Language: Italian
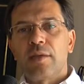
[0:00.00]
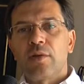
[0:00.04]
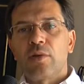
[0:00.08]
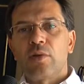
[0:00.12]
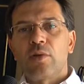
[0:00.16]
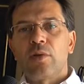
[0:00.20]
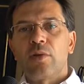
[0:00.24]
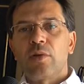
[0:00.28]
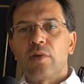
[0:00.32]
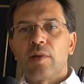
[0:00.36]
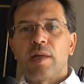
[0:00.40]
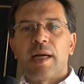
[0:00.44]

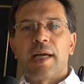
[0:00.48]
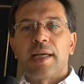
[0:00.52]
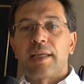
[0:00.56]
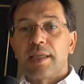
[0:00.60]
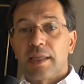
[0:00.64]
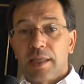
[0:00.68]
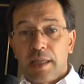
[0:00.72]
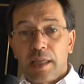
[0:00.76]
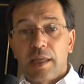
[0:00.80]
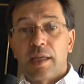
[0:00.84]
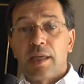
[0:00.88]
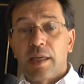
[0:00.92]
o
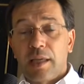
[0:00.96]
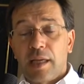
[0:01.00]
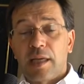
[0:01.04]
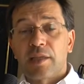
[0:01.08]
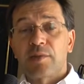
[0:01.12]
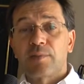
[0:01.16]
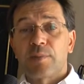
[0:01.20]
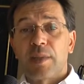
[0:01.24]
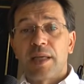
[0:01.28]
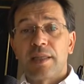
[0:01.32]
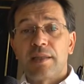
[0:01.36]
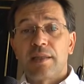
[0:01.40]
anche
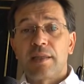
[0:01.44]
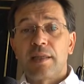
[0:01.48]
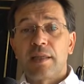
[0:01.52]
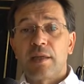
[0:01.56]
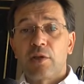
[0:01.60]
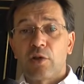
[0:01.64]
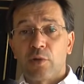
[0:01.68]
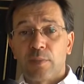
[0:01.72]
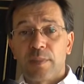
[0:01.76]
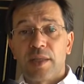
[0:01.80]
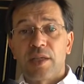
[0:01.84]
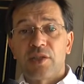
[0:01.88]
aspetti
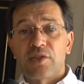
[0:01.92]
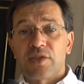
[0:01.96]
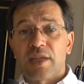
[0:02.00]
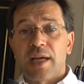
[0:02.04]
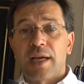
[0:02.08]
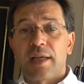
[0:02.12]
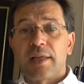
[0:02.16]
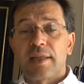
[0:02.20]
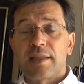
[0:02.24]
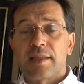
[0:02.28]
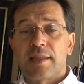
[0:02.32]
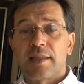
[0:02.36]

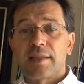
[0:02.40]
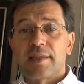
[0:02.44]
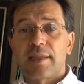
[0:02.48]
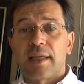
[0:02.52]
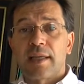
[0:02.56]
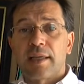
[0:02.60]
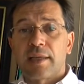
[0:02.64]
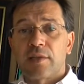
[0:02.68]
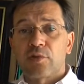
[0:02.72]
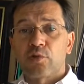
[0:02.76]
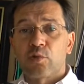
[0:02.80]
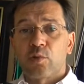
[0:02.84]
commerciali,
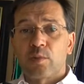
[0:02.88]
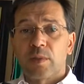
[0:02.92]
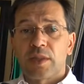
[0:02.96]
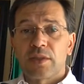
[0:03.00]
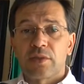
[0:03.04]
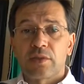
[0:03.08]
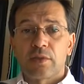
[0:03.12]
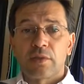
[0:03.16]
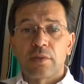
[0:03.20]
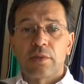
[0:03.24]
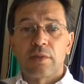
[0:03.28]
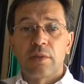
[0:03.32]
tant'è che su
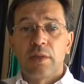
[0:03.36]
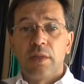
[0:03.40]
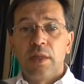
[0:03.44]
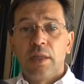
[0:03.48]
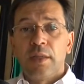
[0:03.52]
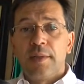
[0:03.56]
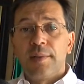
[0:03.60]
questo